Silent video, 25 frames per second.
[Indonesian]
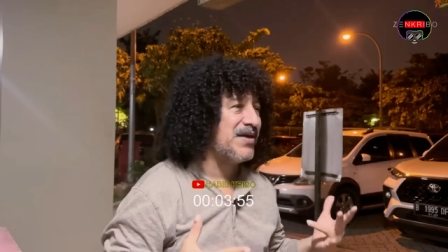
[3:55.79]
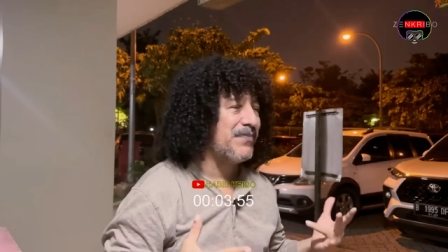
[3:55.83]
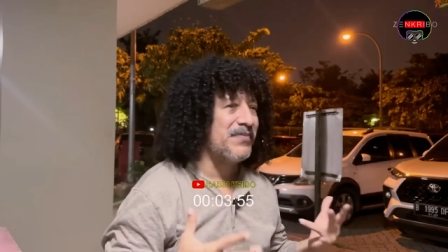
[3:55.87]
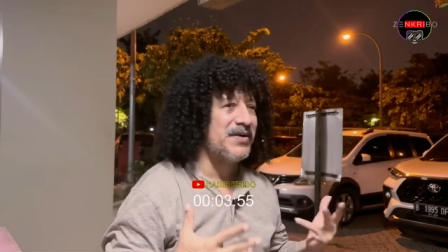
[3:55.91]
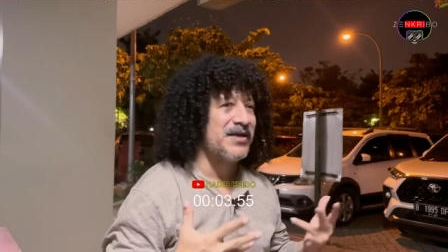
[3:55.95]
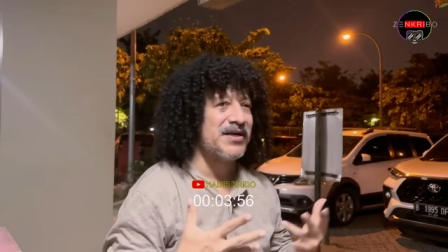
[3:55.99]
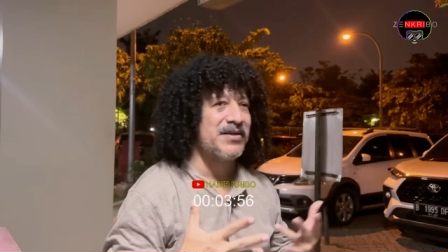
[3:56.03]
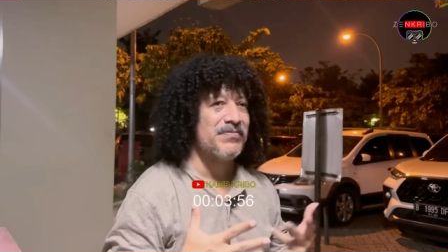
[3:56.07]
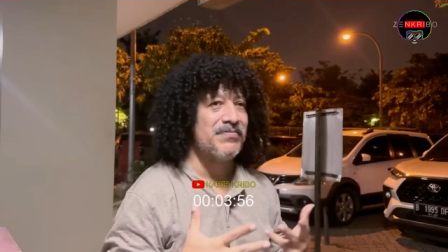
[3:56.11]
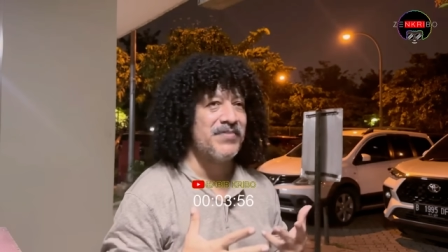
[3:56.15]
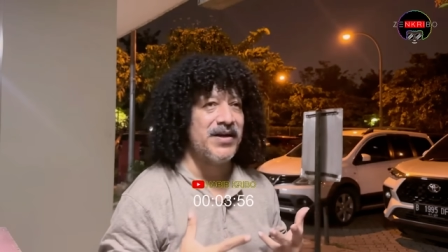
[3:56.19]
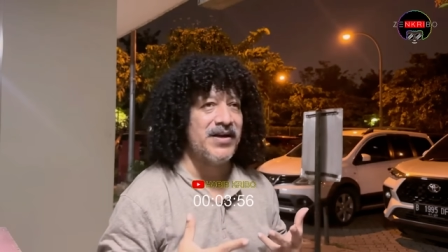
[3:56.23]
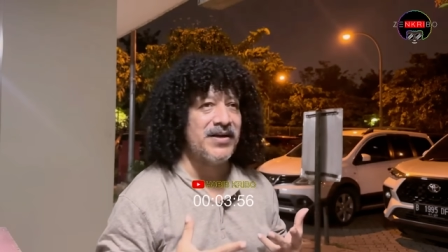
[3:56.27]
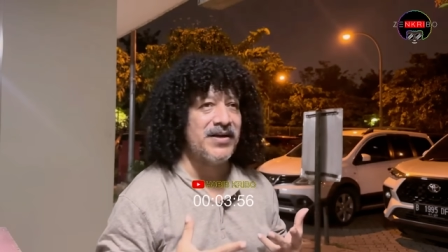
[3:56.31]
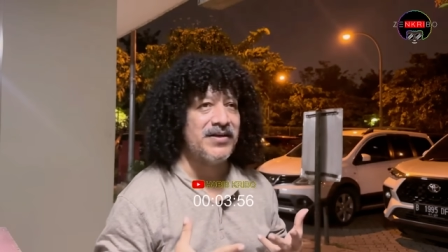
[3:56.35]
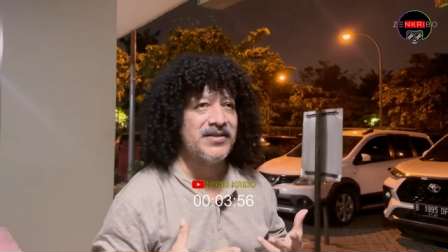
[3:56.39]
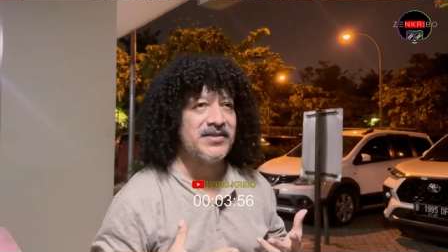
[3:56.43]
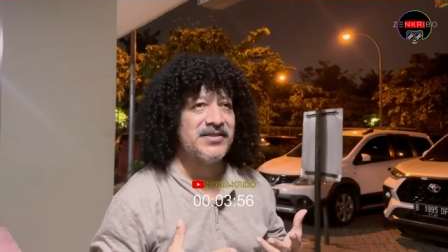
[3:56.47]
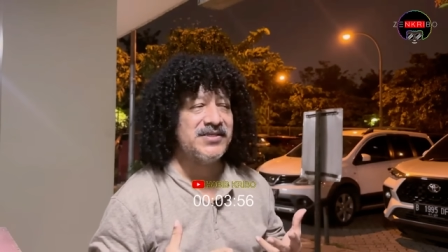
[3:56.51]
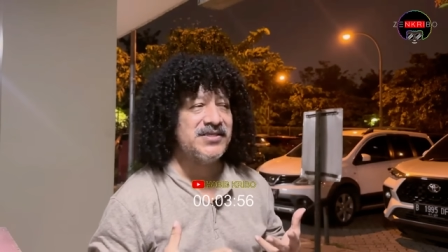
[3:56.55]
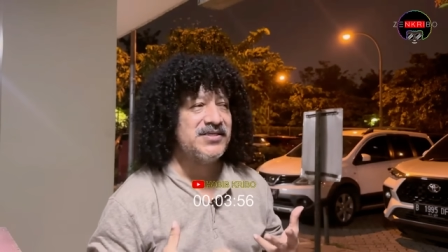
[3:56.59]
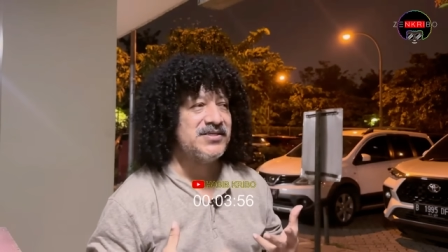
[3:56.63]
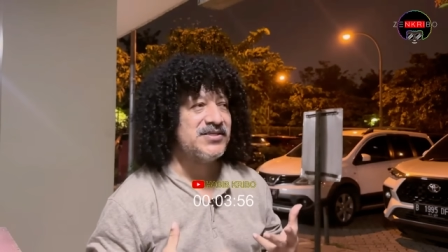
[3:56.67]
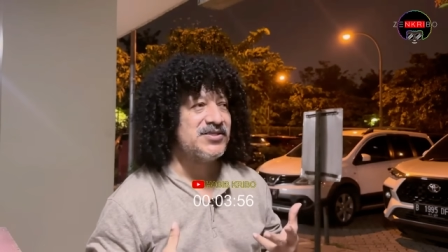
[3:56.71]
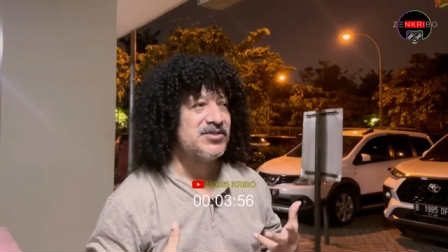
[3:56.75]
menerima
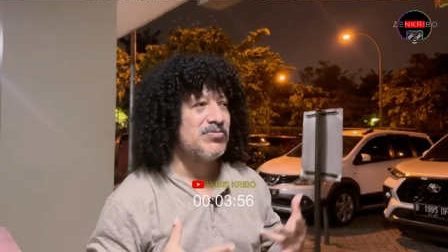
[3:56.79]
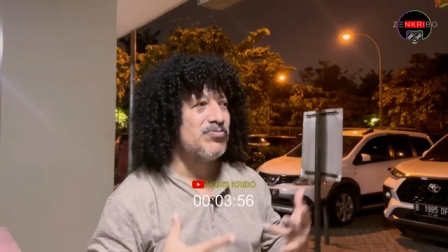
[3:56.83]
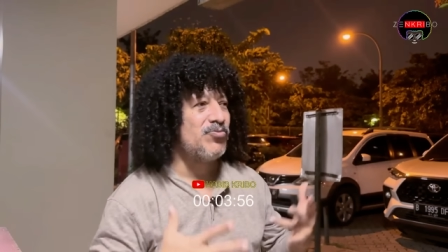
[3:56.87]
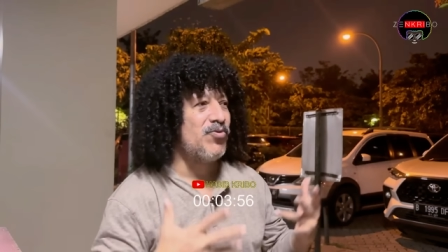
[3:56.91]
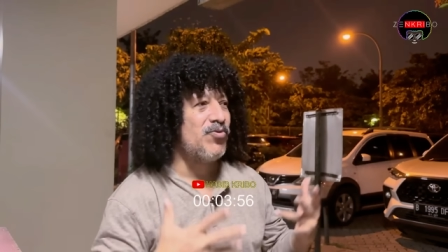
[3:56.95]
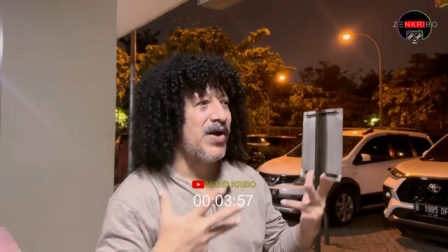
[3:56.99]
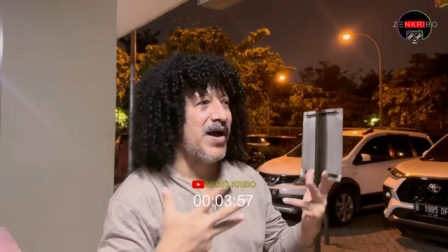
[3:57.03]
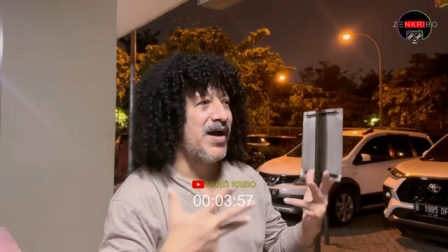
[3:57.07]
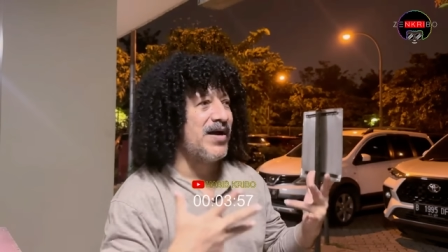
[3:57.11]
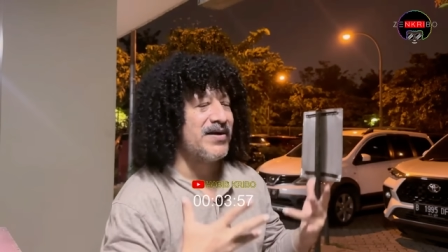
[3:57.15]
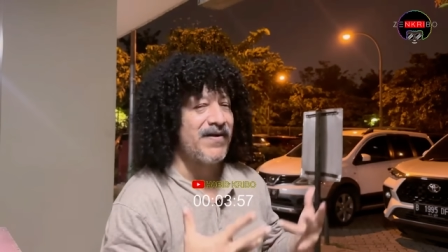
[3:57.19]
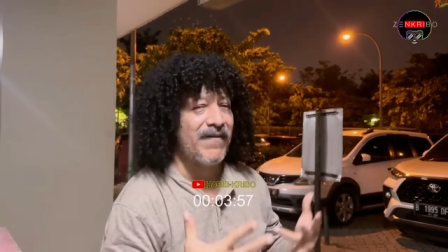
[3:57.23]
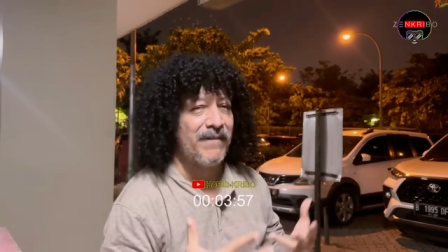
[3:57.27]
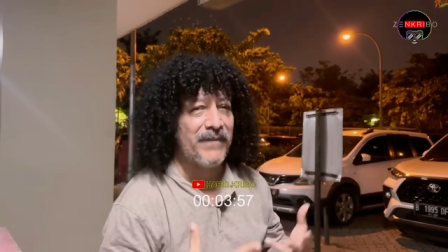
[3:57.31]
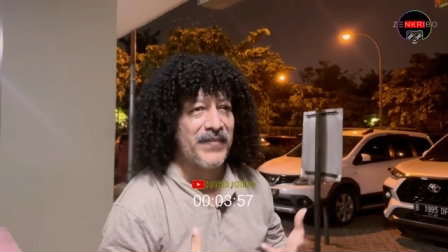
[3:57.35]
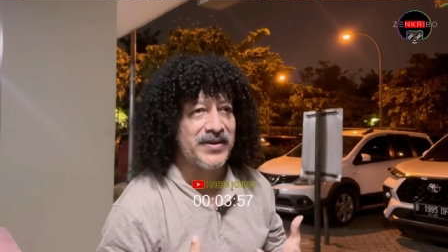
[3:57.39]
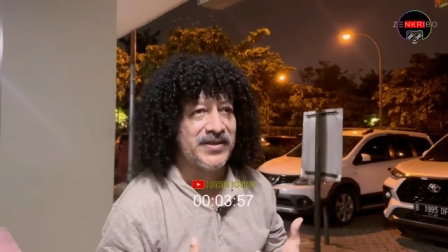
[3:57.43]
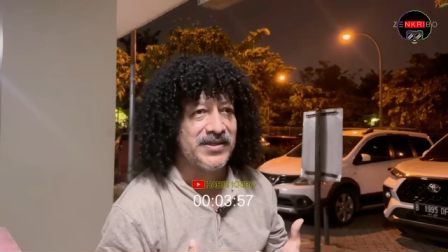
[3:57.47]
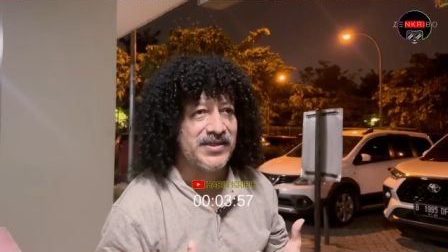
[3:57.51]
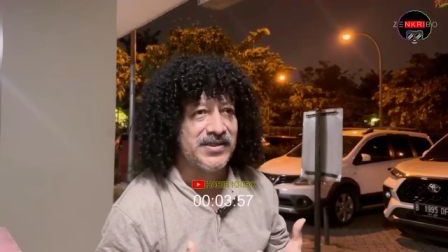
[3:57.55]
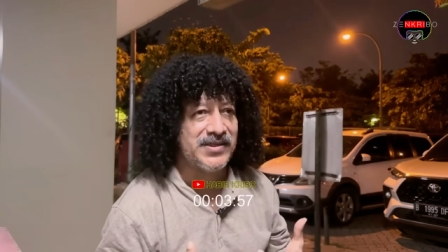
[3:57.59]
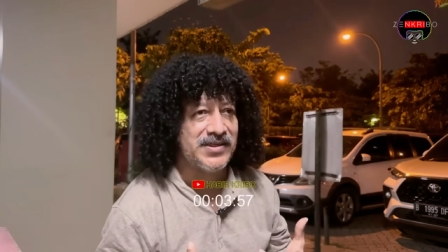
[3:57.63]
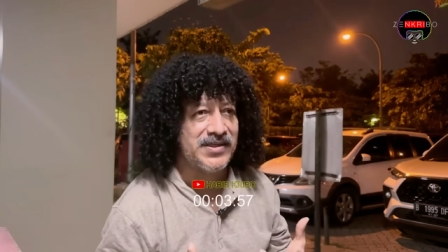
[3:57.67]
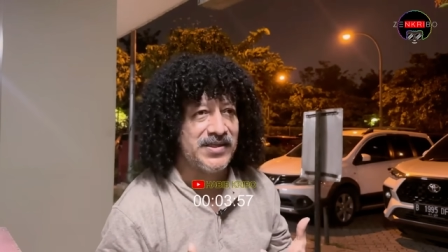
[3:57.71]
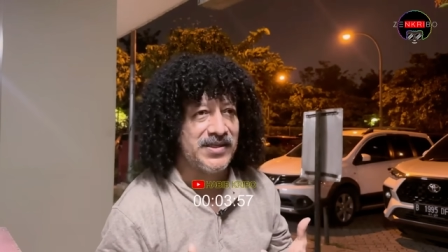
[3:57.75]
semua agama
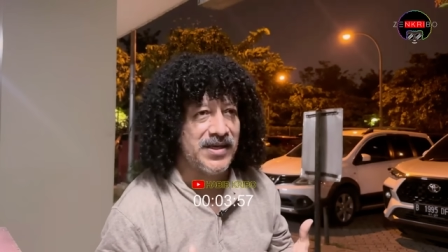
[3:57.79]
ini